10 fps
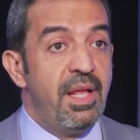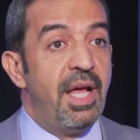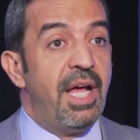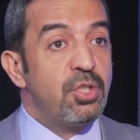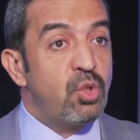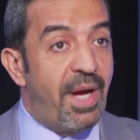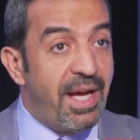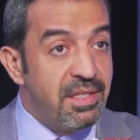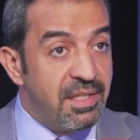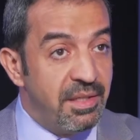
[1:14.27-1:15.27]
أن
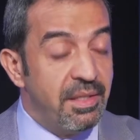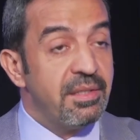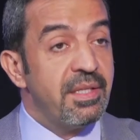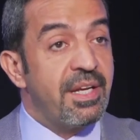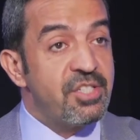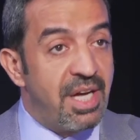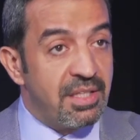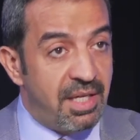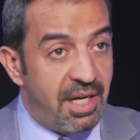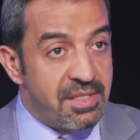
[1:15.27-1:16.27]
تعين درجات
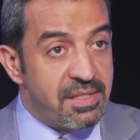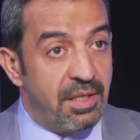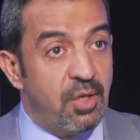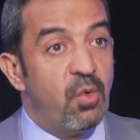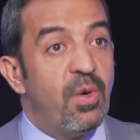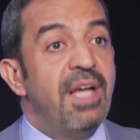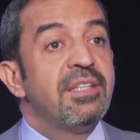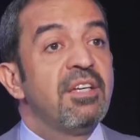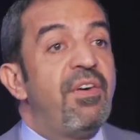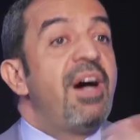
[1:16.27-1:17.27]
خاصة
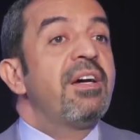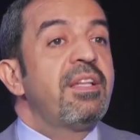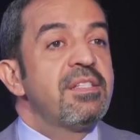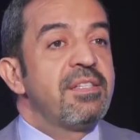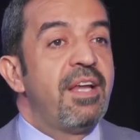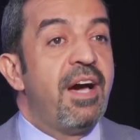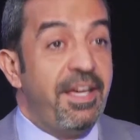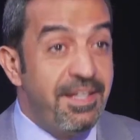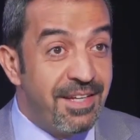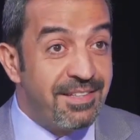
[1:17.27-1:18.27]
وأنت فاقد
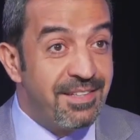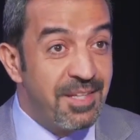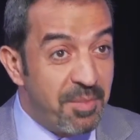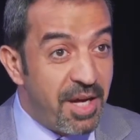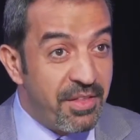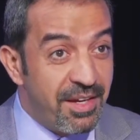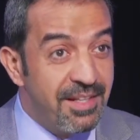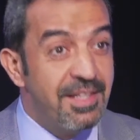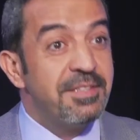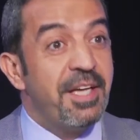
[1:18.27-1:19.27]
لصلاحية ماذا
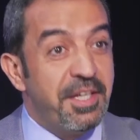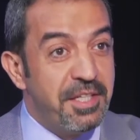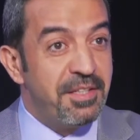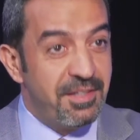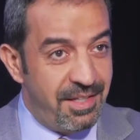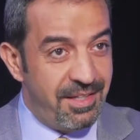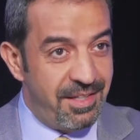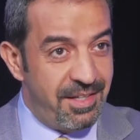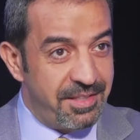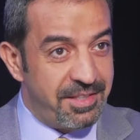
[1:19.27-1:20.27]
تعيين
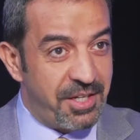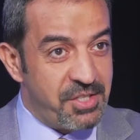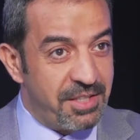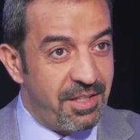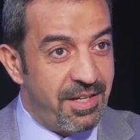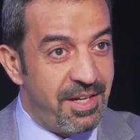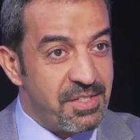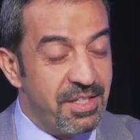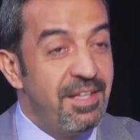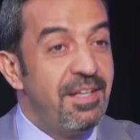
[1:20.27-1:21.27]
آه، الدرجات
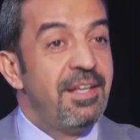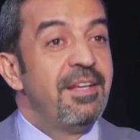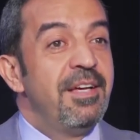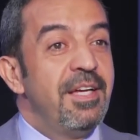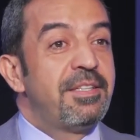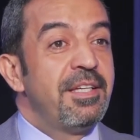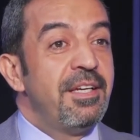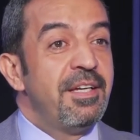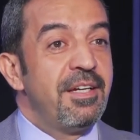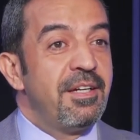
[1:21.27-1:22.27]
الخاصة أنت
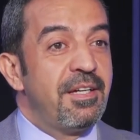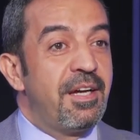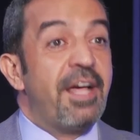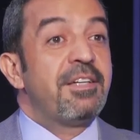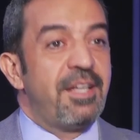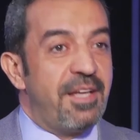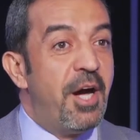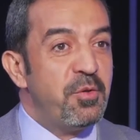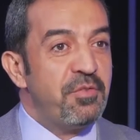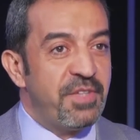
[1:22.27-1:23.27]
خرقت
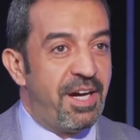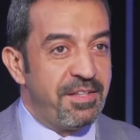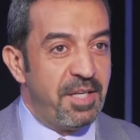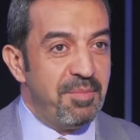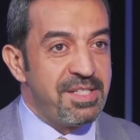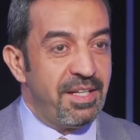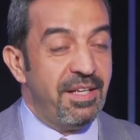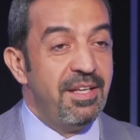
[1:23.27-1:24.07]
القانون في هذه المسألة